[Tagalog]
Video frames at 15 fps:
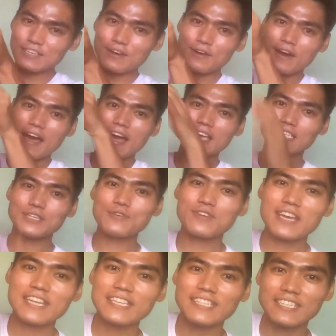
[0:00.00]
so, as you
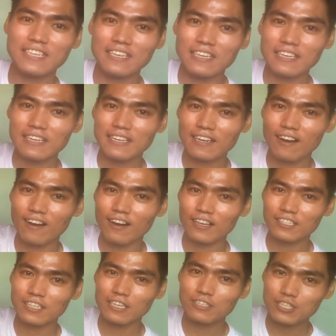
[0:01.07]
can see, oo,
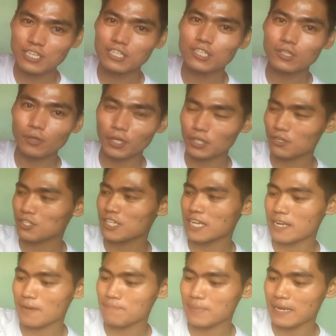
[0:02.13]
sa G-Store ko
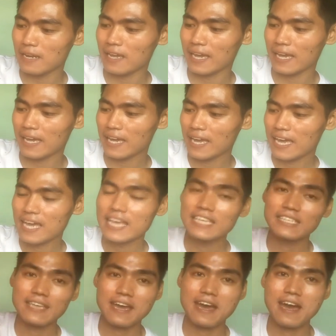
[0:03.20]
siya nabili
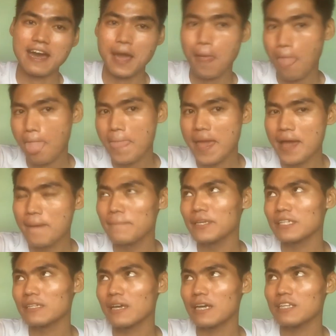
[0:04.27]
sa
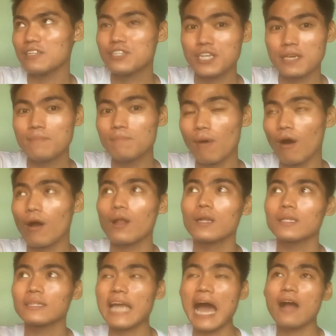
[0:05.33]
sa
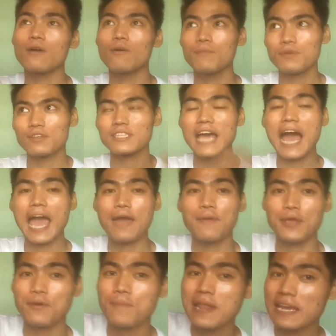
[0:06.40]
G-Mall Tagum, yung sa
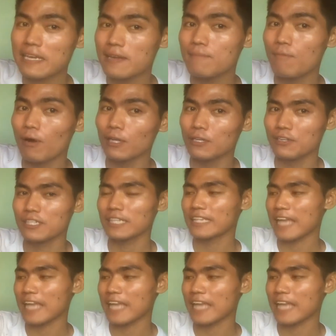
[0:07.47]
highway, yung malaking mall doon sa